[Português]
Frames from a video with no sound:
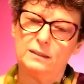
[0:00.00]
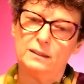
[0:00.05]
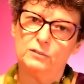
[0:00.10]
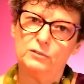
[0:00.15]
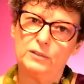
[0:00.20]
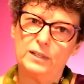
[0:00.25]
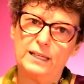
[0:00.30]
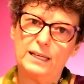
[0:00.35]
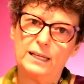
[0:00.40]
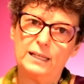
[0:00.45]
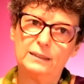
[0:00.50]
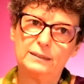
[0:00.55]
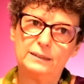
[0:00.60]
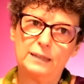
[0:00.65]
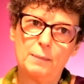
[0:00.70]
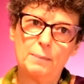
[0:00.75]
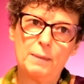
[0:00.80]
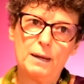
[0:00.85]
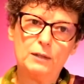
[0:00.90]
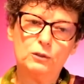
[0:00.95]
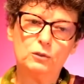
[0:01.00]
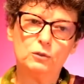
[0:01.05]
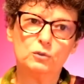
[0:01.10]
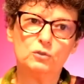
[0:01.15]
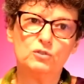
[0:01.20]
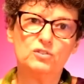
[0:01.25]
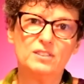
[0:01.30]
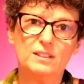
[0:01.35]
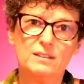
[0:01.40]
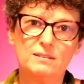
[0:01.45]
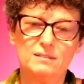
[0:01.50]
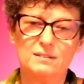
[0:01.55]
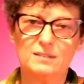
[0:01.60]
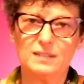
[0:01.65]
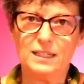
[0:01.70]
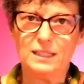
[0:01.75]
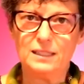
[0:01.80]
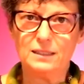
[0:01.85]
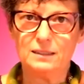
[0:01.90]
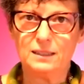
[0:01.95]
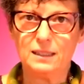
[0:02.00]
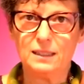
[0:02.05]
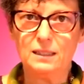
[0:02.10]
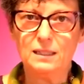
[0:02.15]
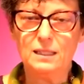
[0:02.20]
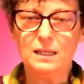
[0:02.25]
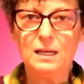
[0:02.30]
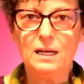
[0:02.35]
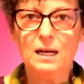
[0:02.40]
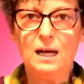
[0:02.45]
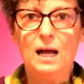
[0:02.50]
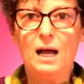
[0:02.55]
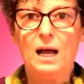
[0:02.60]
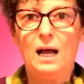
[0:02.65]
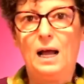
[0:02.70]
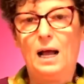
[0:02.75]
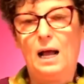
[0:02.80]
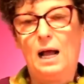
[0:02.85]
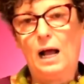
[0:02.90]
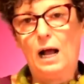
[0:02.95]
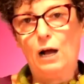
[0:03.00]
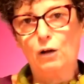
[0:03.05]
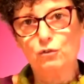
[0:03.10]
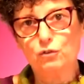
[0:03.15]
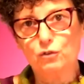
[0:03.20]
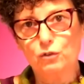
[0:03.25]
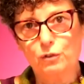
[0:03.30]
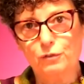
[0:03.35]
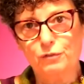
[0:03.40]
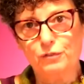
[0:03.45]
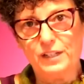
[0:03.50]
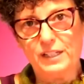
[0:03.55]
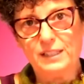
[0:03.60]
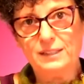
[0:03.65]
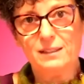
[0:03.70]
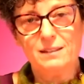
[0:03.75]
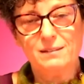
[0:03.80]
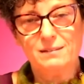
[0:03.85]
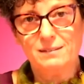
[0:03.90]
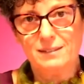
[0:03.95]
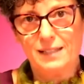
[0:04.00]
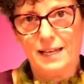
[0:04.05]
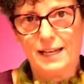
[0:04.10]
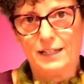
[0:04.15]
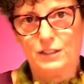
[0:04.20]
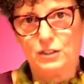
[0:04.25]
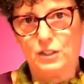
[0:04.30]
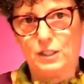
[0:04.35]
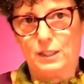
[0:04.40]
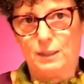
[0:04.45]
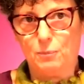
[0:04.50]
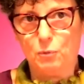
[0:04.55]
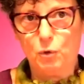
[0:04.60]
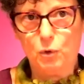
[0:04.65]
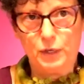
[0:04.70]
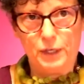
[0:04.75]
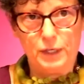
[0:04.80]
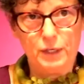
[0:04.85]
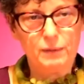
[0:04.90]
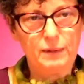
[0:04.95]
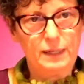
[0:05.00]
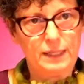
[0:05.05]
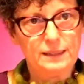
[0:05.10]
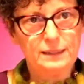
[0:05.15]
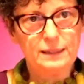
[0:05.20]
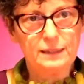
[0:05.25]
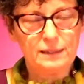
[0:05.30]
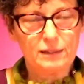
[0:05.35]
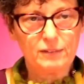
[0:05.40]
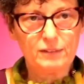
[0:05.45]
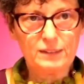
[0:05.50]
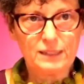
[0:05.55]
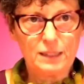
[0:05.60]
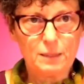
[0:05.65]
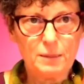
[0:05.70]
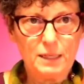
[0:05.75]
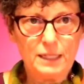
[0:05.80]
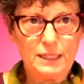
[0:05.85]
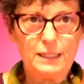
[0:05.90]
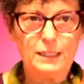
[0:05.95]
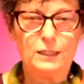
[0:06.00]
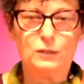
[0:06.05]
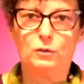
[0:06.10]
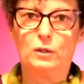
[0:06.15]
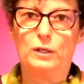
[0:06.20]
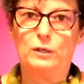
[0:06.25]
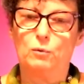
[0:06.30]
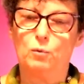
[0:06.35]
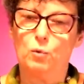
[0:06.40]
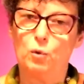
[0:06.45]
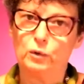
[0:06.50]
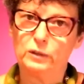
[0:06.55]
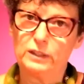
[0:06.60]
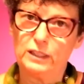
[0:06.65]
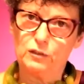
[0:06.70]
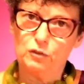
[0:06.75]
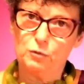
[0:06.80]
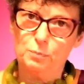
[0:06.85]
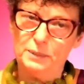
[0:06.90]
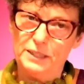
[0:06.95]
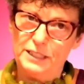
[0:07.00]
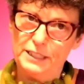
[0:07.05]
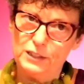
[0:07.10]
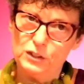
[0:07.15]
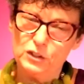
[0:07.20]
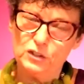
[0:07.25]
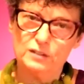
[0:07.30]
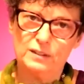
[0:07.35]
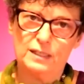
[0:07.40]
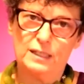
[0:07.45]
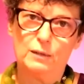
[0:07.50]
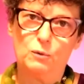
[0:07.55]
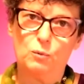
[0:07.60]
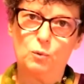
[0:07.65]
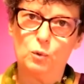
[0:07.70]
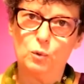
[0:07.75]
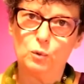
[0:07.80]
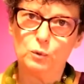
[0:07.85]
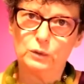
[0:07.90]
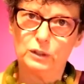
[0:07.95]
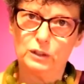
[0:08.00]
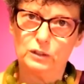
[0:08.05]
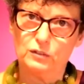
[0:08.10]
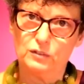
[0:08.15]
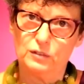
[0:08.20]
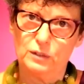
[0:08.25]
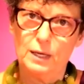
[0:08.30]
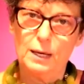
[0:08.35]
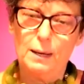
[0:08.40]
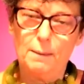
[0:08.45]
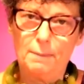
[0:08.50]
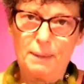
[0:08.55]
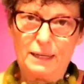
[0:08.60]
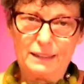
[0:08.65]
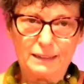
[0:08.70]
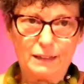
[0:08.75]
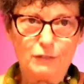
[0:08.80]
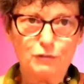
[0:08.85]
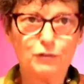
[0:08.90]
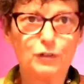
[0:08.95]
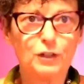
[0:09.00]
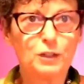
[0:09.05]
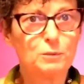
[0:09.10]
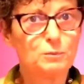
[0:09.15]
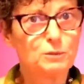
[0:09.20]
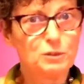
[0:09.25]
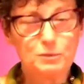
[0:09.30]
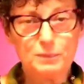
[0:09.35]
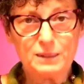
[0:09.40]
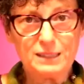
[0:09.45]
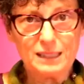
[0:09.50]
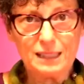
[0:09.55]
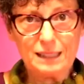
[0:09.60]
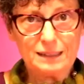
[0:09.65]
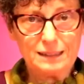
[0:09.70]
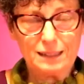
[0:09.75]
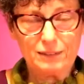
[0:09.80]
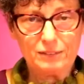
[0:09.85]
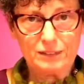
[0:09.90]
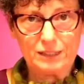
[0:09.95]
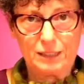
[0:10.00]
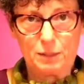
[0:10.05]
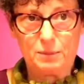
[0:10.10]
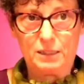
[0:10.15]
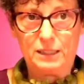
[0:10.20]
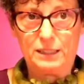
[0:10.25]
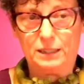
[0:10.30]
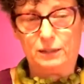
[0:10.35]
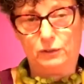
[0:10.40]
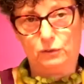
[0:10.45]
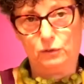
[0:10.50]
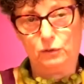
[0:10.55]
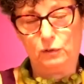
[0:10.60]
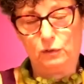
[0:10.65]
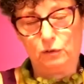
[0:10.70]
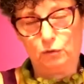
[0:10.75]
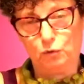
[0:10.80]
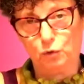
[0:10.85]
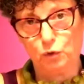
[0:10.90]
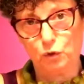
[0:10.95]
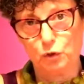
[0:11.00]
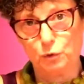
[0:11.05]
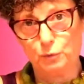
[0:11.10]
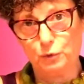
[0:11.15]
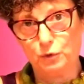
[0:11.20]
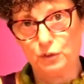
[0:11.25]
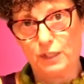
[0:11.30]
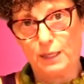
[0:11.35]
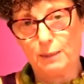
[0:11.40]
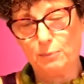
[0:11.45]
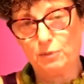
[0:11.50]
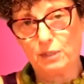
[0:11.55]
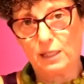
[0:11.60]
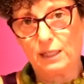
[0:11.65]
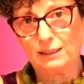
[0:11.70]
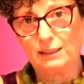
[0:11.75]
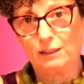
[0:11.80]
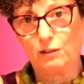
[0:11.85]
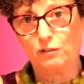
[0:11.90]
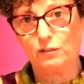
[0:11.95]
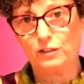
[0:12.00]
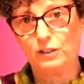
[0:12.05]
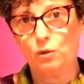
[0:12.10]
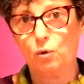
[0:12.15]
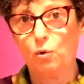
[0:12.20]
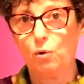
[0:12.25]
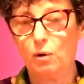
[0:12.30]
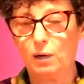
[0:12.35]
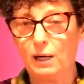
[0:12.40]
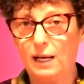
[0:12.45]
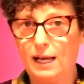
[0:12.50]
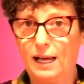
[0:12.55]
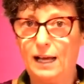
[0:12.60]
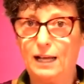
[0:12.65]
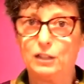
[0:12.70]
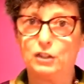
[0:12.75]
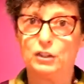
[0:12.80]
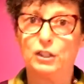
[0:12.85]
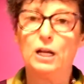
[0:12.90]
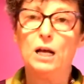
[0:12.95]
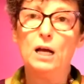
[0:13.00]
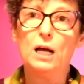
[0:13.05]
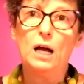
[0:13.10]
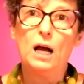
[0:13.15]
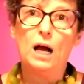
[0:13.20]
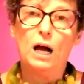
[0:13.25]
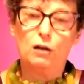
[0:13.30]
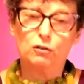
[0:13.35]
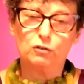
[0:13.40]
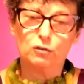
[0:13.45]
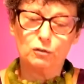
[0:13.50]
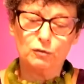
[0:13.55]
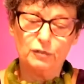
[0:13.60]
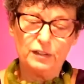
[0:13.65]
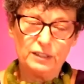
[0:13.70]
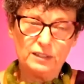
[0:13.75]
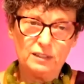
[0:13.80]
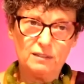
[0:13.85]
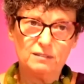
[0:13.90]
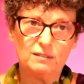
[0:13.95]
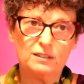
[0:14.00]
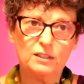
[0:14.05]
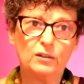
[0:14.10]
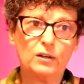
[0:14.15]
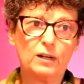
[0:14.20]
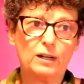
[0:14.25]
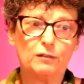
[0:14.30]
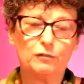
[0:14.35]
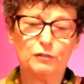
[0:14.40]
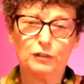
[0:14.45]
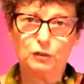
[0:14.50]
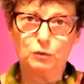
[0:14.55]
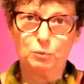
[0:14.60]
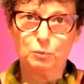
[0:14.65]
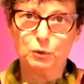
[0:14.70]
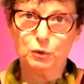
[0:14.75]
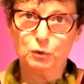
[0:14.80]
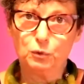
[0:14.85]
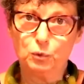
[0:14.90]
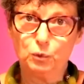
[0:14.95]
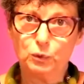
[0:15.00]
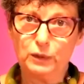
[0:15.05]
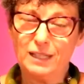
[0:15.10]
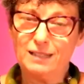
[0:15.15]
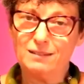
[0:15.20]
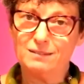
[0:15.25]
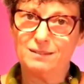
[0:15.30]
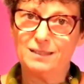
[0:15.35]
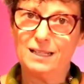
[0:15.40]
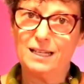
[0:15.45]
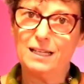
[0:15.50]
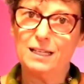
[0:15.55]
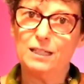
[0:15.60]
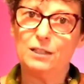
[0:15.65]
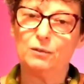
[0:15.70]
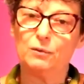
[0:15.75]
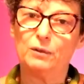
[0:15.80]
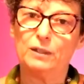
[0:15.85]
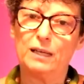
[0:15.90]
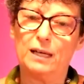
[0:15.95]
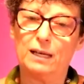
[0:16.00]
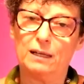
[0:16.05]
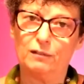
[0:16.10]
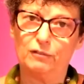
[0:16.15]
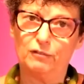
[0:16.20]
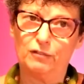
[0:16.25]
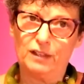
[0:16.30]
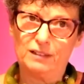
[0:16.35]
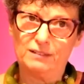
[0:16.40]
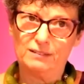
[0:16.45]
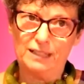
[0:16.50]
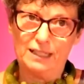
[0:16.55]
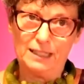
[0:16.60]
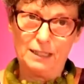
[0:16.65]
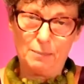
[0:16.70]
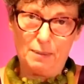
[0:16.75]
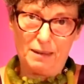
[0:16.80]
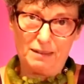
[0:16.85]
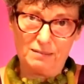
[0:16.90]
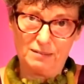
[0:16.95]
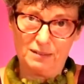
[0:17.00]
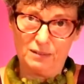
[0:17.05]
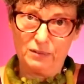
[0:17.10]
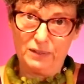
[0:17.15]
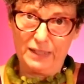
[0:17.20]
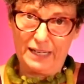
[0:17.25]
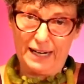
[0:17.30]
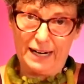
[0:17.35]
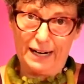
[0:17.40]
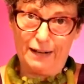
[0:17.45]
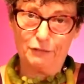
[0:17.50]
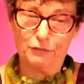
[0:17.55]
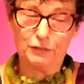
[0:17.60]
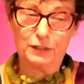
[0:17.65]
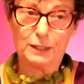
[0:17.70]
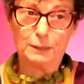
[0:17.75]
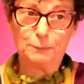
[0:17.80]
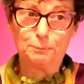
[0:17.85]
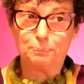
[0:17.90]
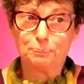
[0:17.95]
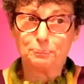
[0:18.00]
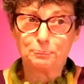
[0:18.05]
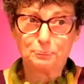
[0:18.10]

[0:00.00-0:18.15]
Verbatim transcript: Tanto é que ela trabalhou dos 60 aos 97. Ela morreu, ainda estava trabalhando. Eram outras mídias, eram outras plataformas, mas ela estava trabalhando. Nos últimos tempos ela estava fazendo colagem. Aos 95 ela fez muito desenho e fazia animação gráfica.